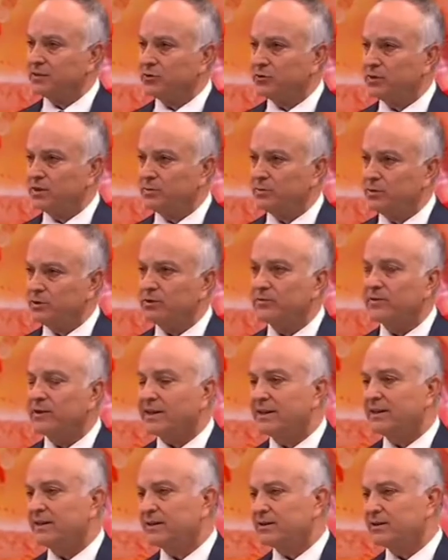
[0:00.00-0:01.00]
görülebiliyor ve
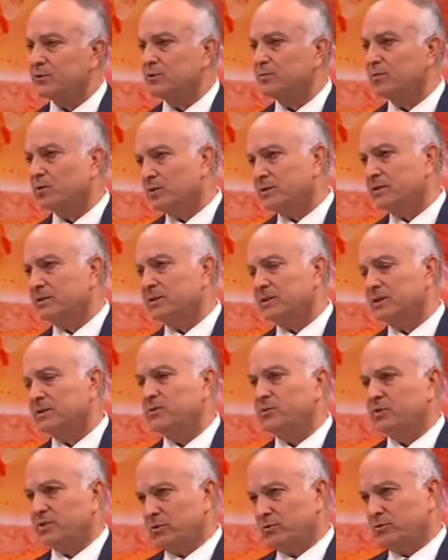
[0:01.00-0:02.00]
ailesel olma olasılığı
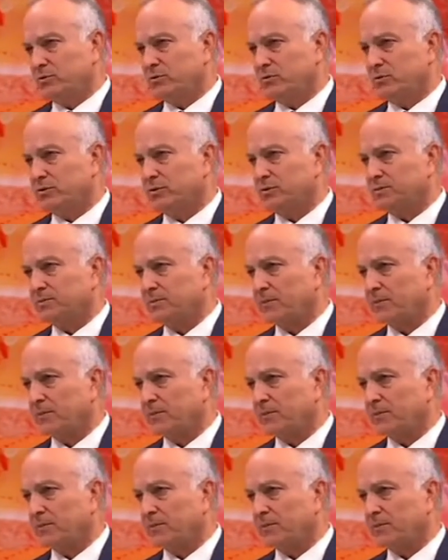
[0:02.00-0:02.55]
yüksek oluyor.